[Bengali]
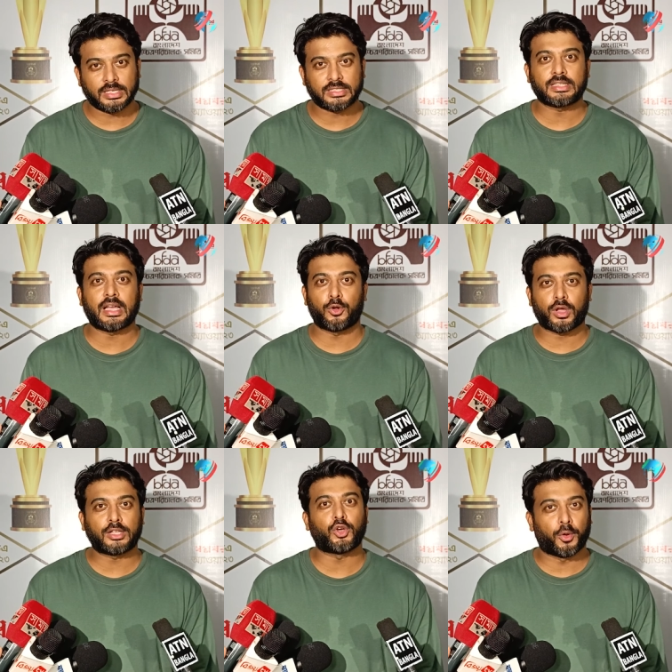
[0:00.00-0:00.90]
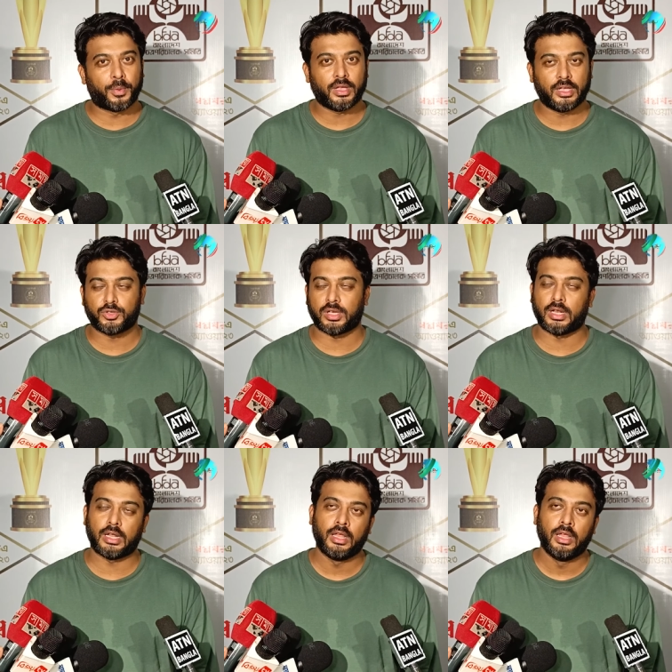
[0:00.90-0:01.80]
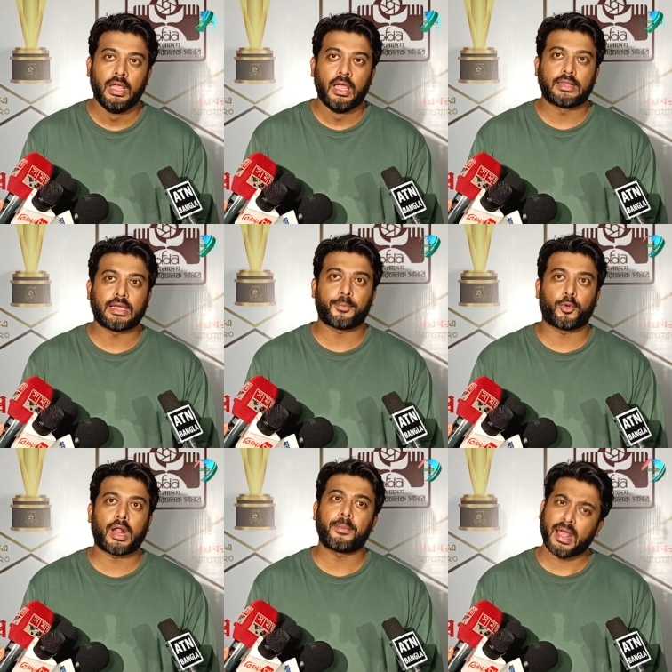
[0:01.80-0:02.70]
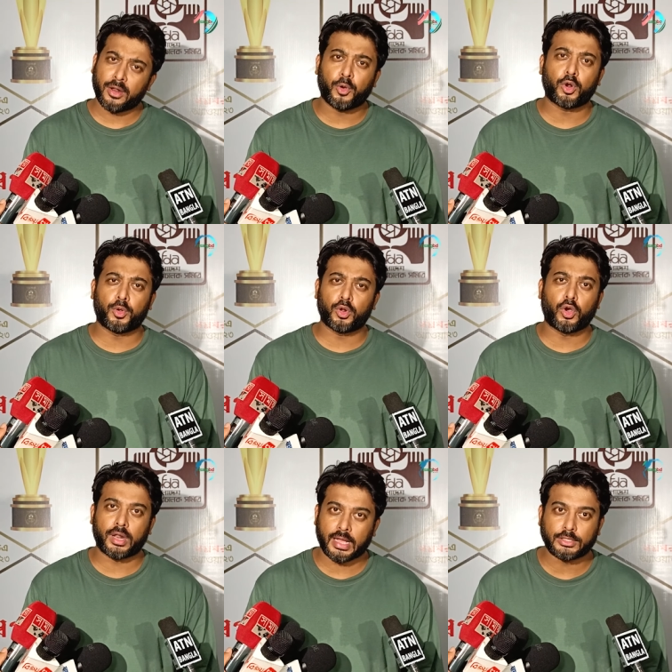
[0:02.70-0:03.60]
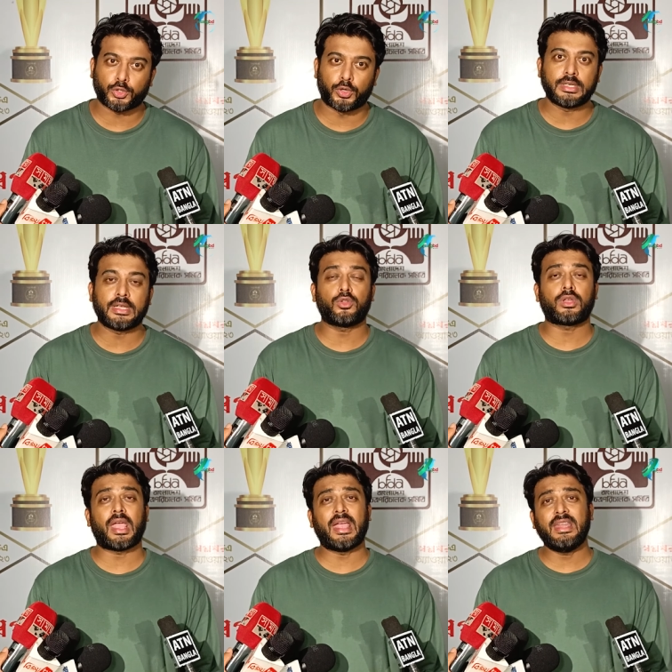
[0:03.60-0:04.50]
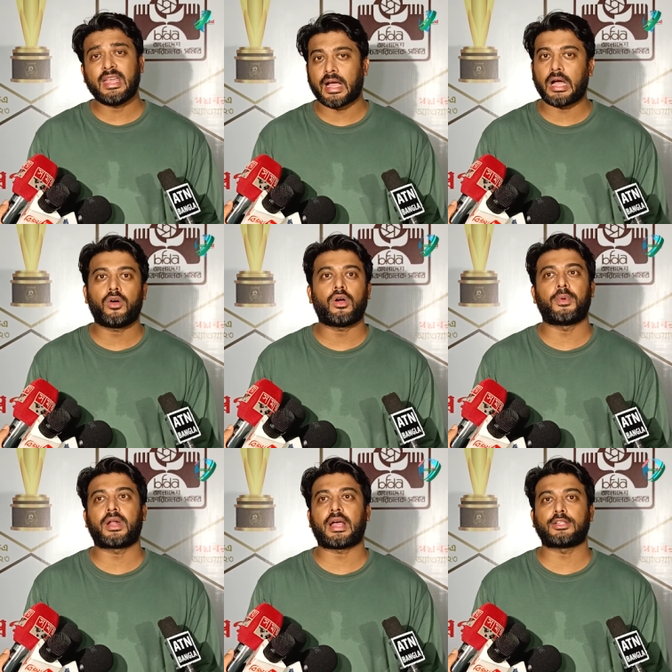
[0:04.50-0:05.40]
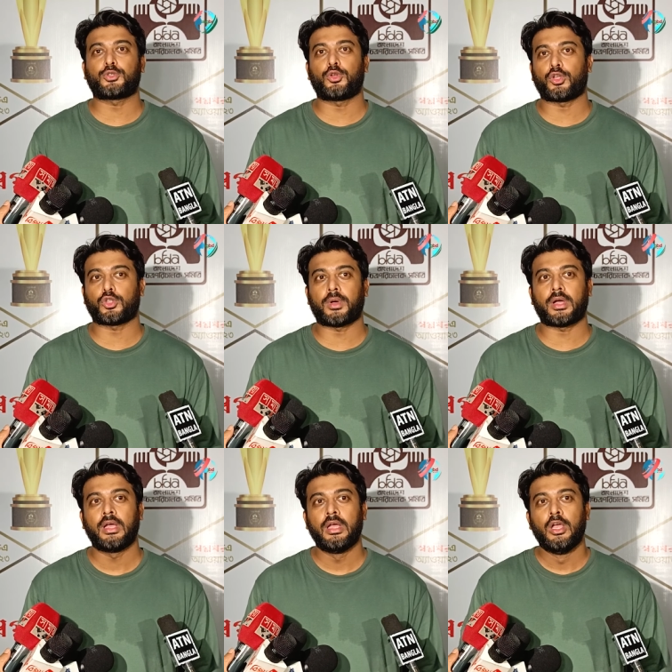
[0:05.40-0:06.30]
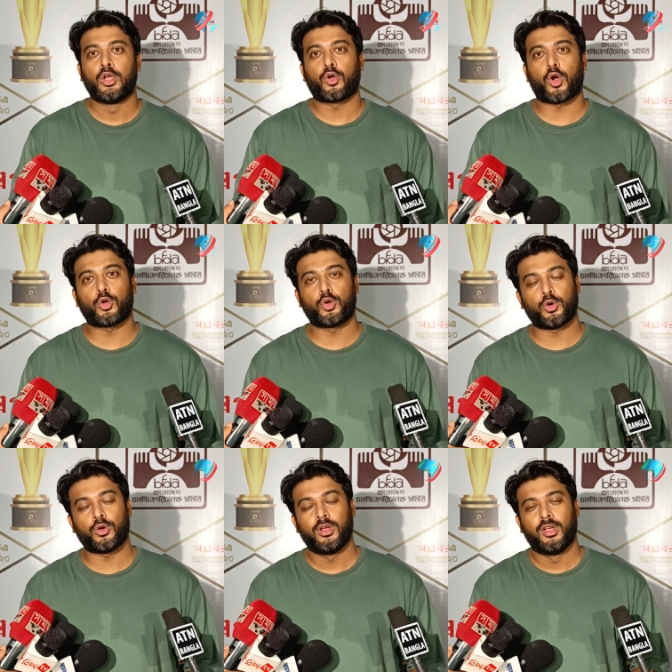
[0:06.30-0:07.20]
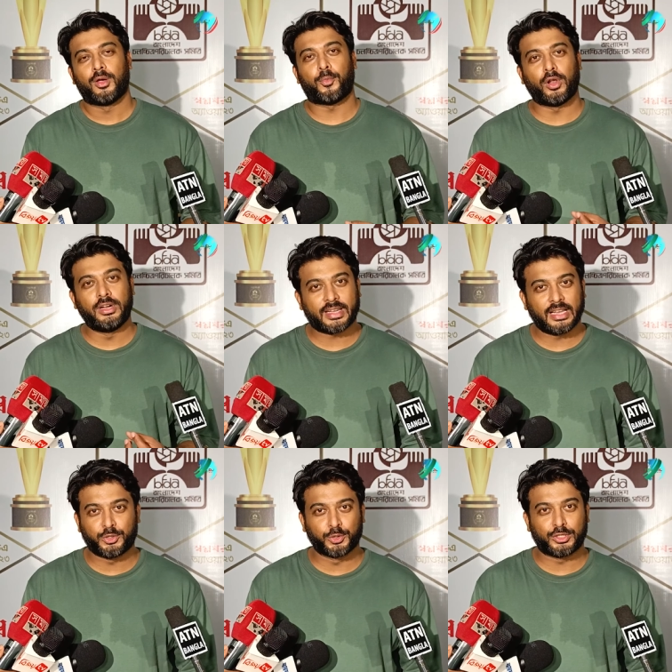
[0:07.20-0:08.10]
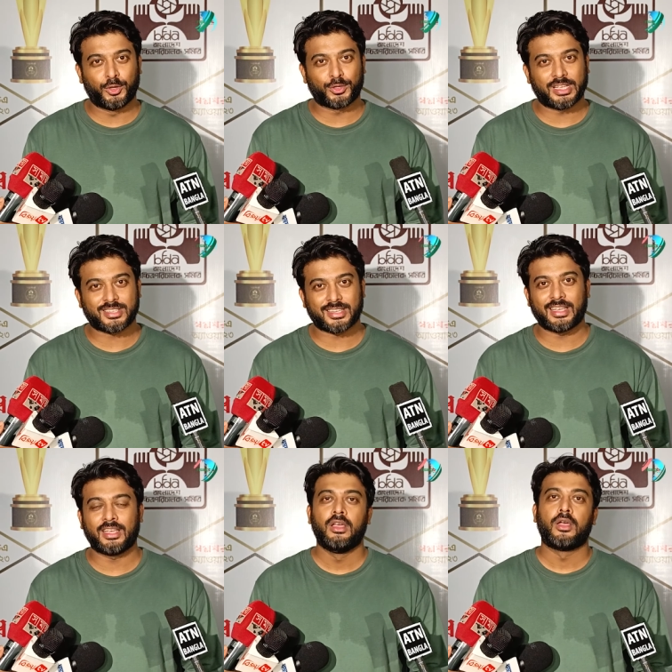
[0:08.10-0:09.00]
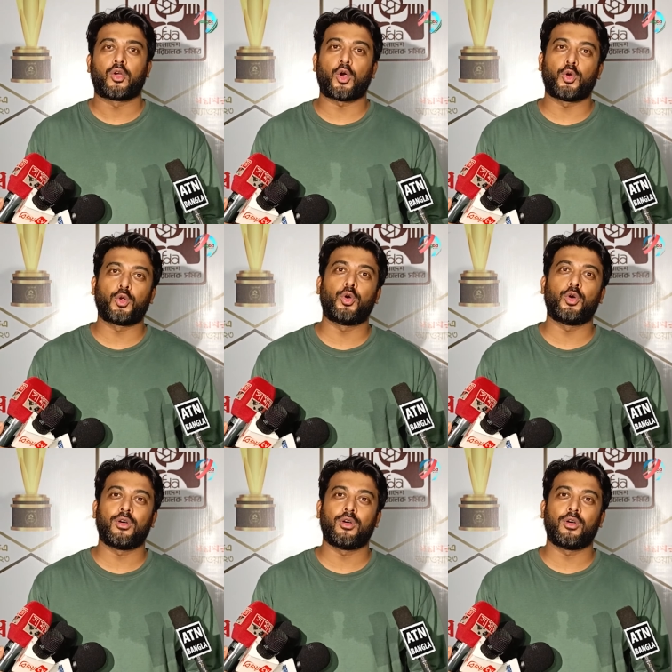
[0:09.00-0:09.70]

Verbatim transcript: তাদের সাথে আরও কাজ হবে ইনশাল্লাহ তারপরে আমি আরও বড় বড় ঘরে কাজ করেছি কিন্তু এনি হাও আমার কাজগুলো হয়তো বা কখনো পলিটিক্যাল ইস্যু ছিল দেশে কখনো